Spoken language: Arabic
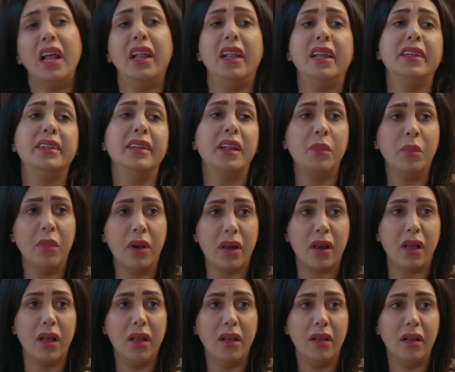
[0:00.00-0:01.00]
الحين
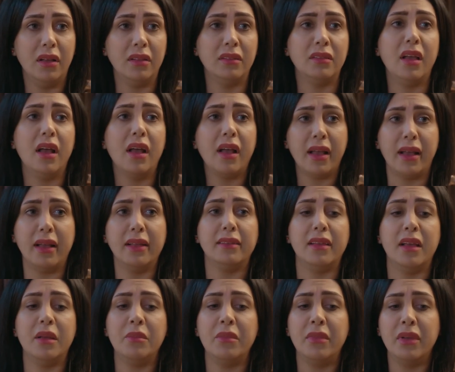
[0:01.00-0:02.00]
المرأة عندها
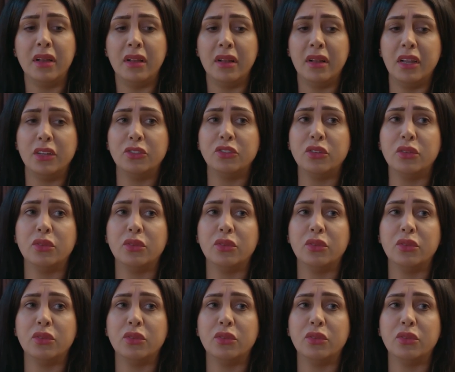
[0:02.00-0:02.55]
خدم ليش